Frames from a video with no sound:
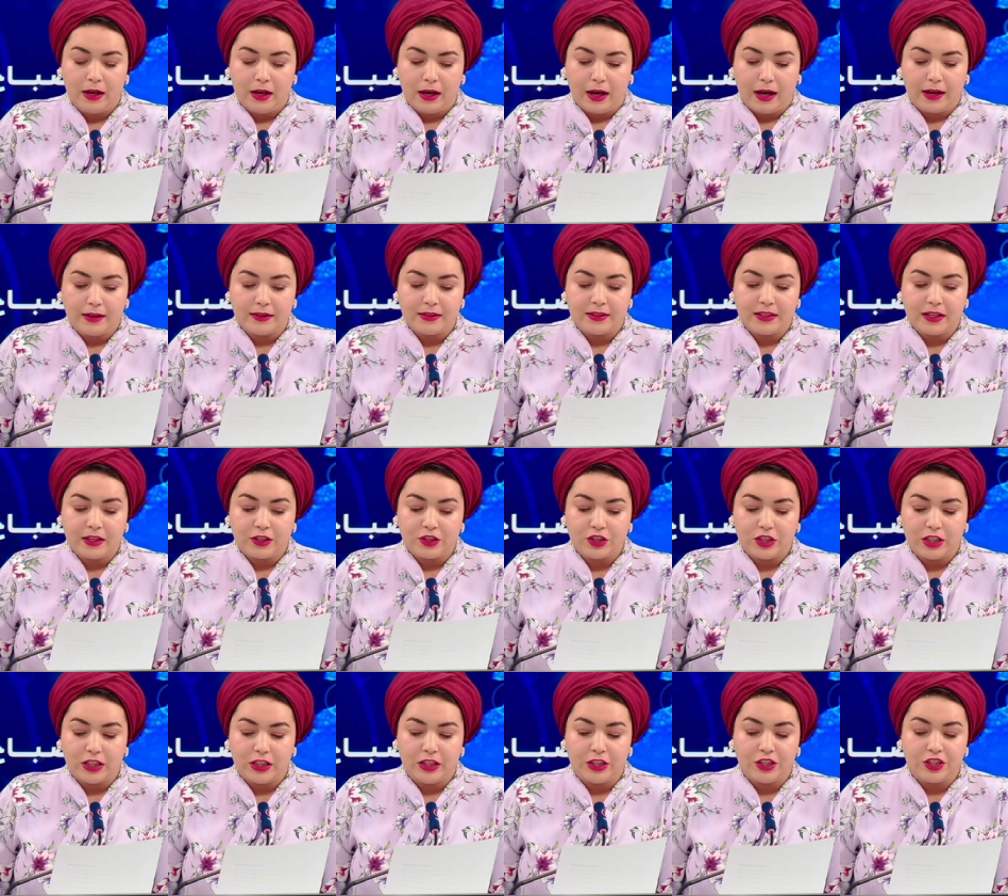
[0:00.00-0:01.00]
عن
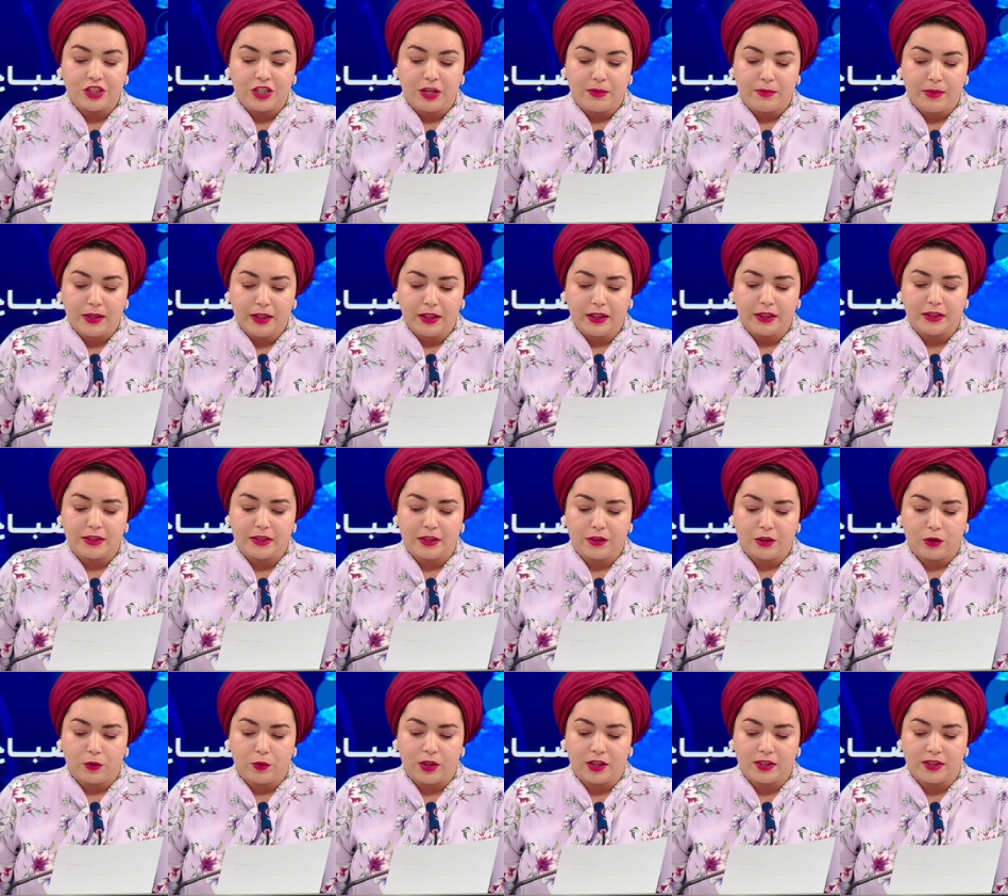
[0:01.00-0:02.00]
تأجيل جميع
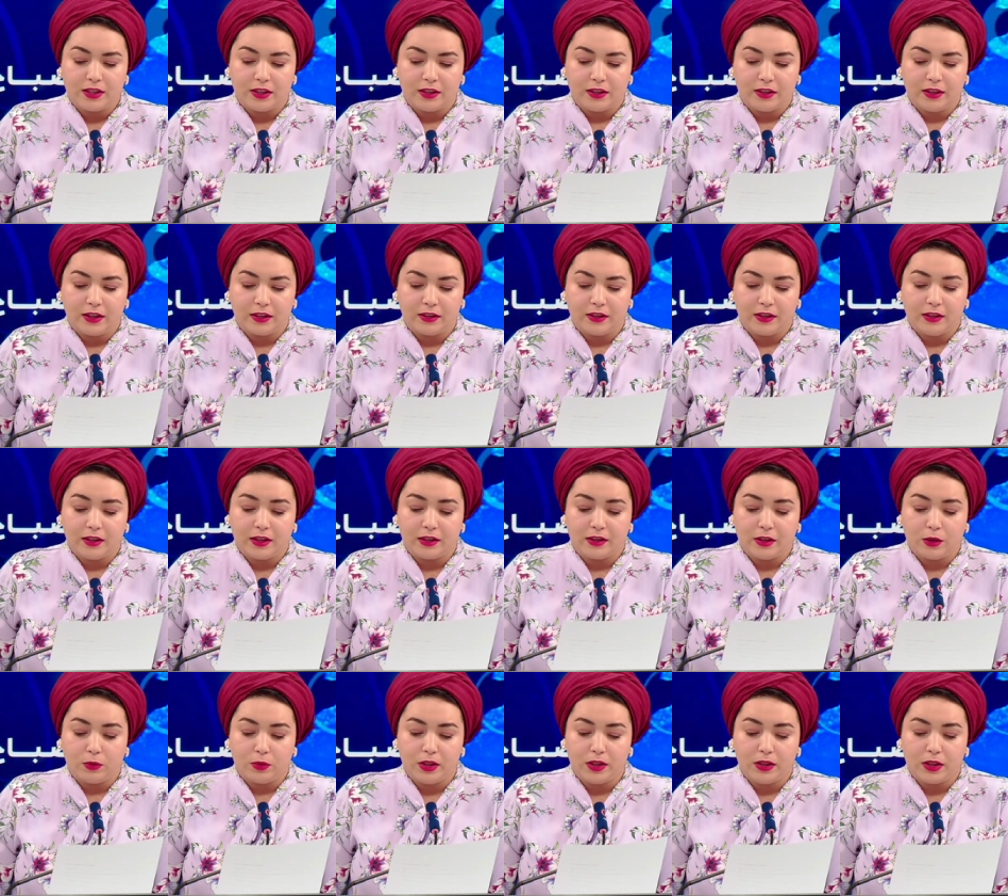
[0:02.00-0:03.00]
التظاهرات الرياضية
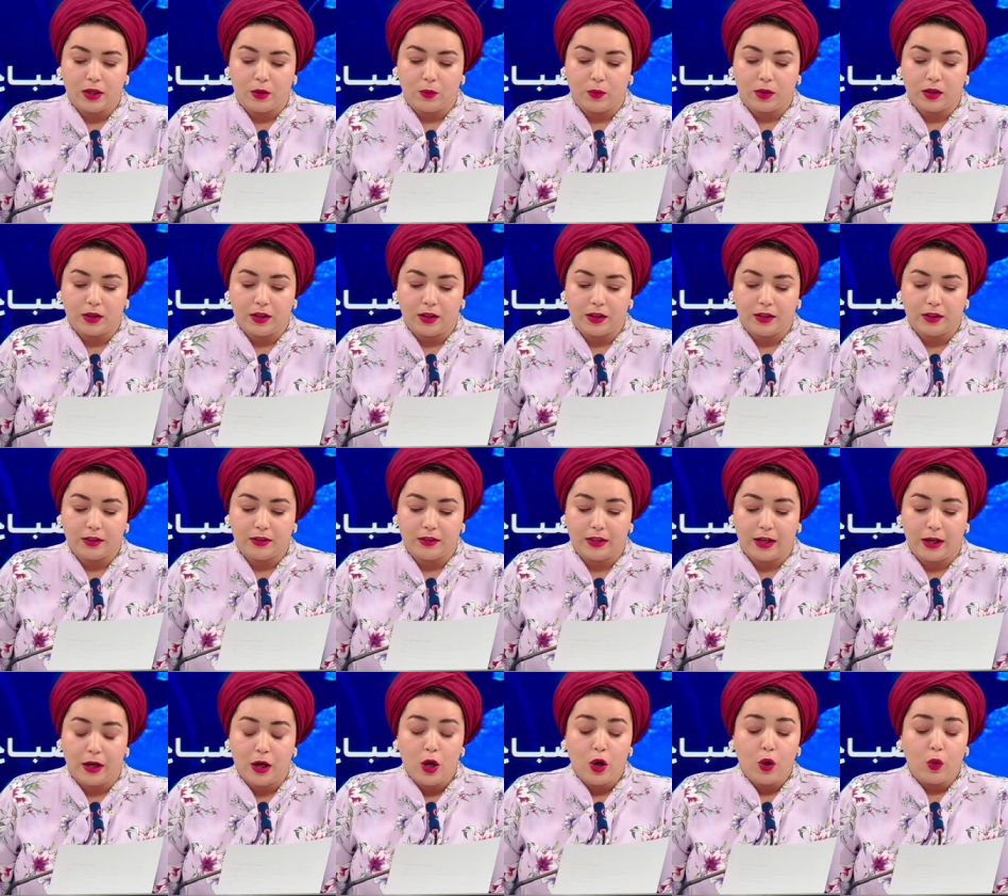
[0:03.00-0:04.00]
الدولية
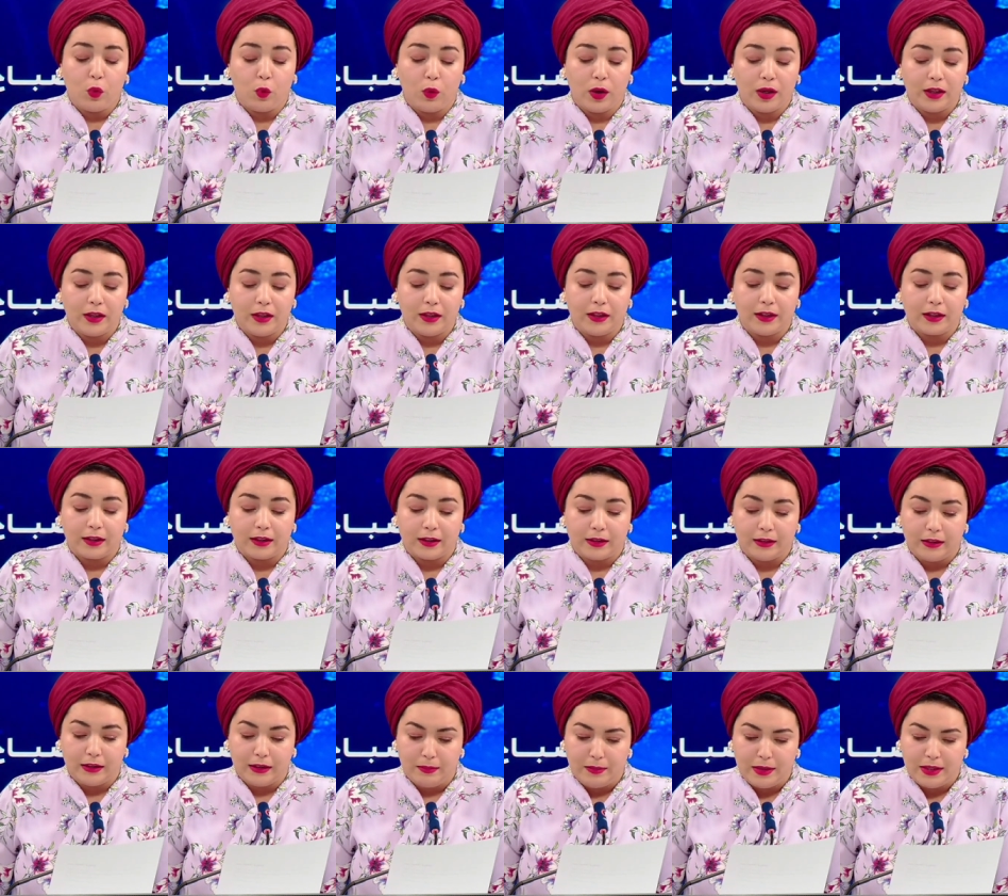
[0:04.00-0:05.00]
والقارية
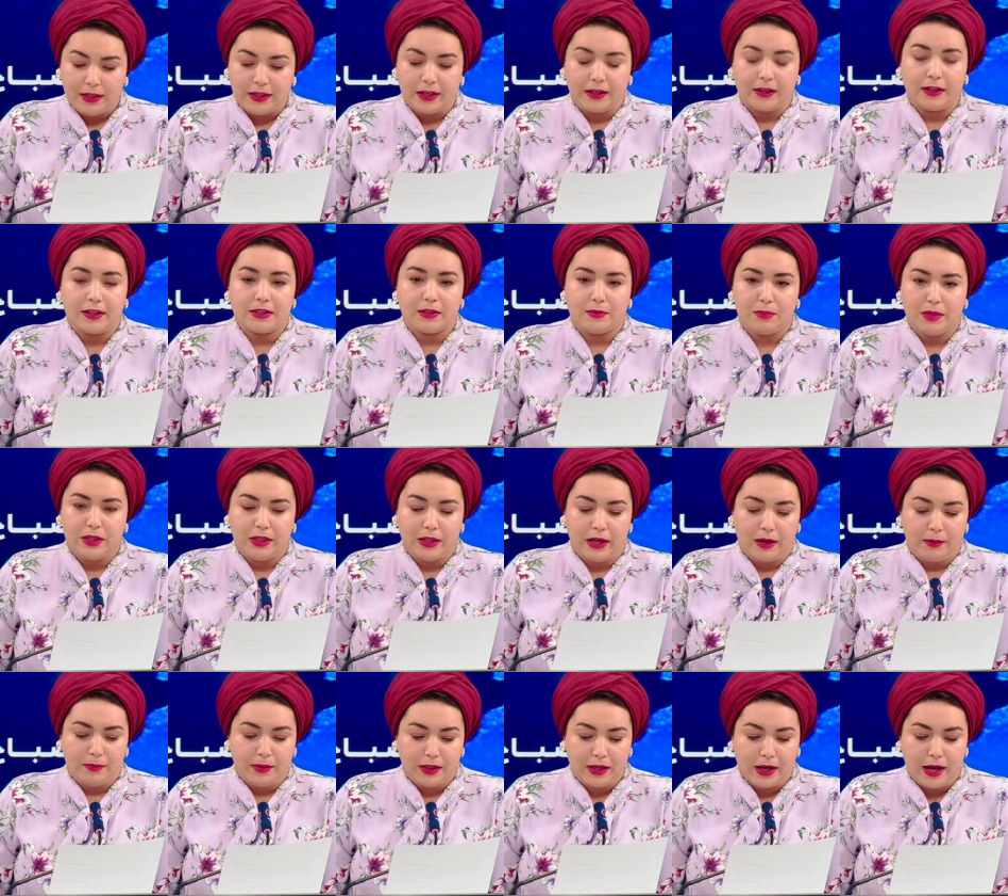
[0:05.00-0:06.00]
والإقليمية
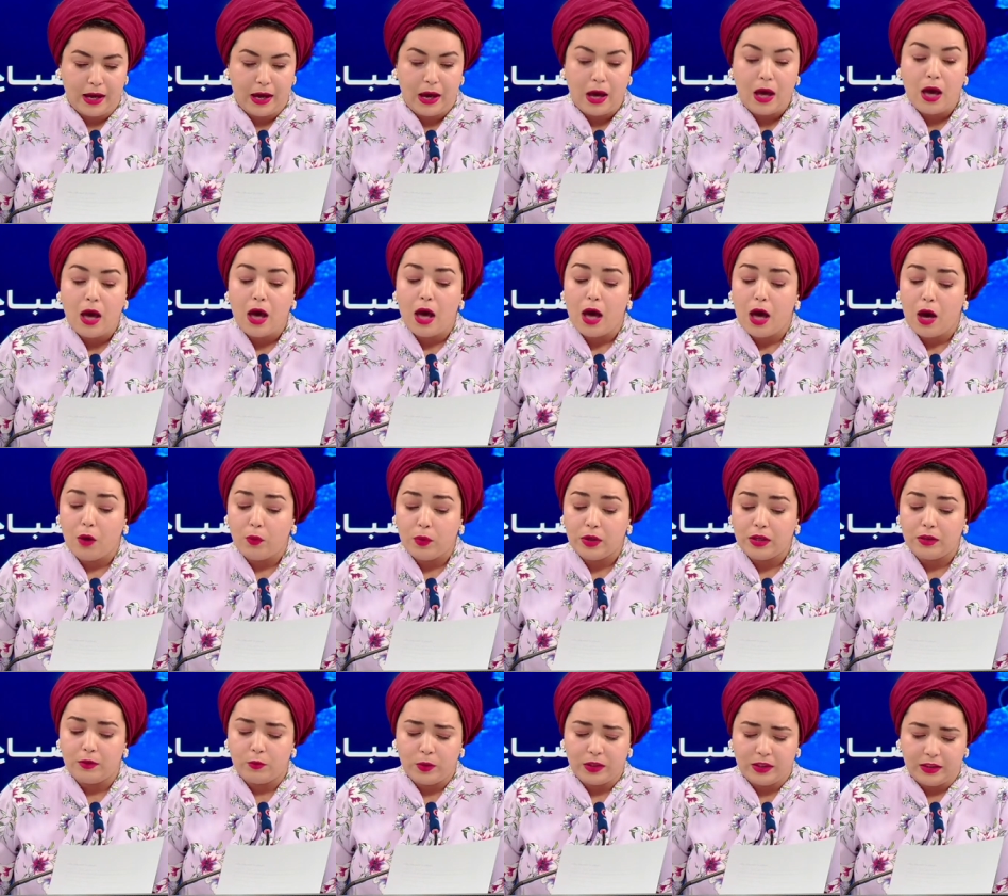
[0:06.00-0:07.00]
الرسمية منها أو
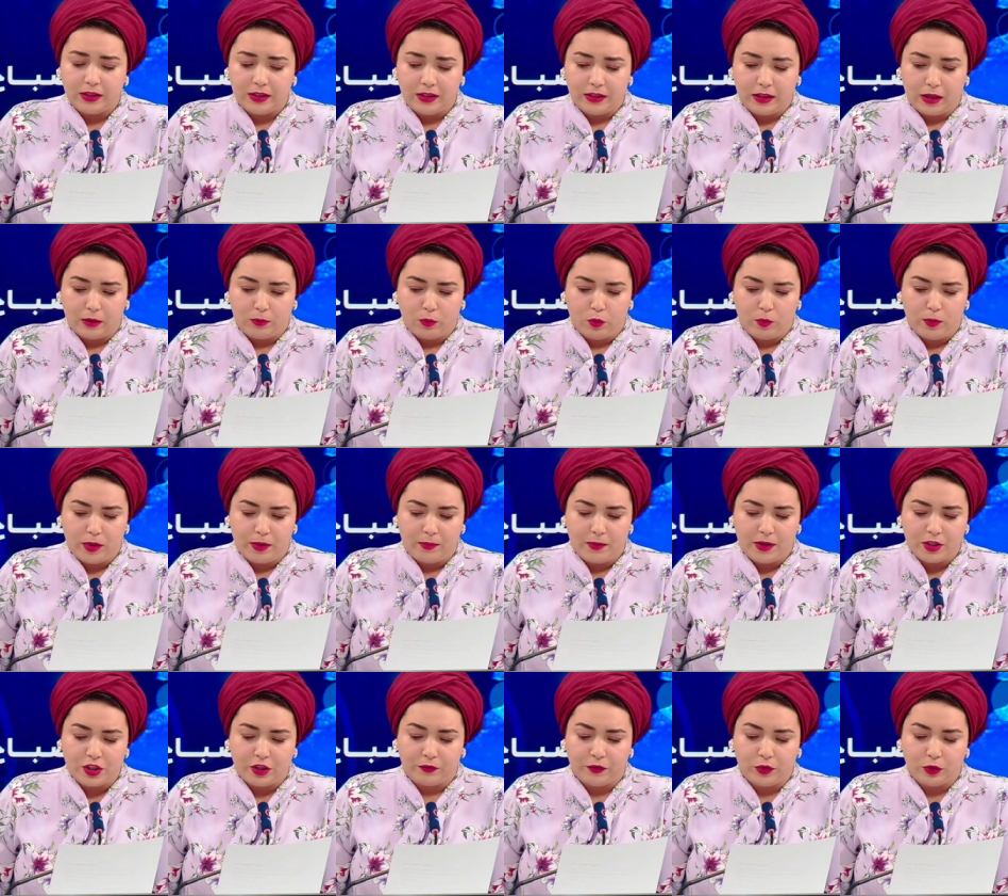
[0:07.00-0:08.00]
الودية
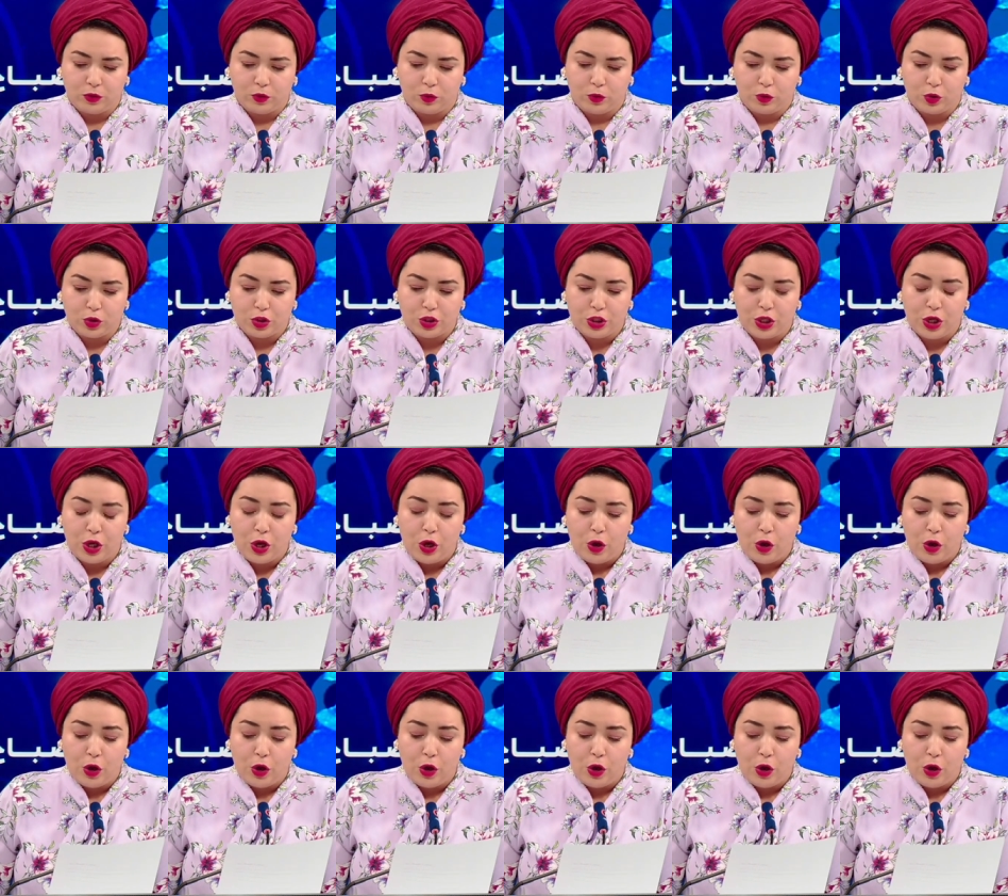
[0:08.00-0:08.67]
المبرمجة في تونس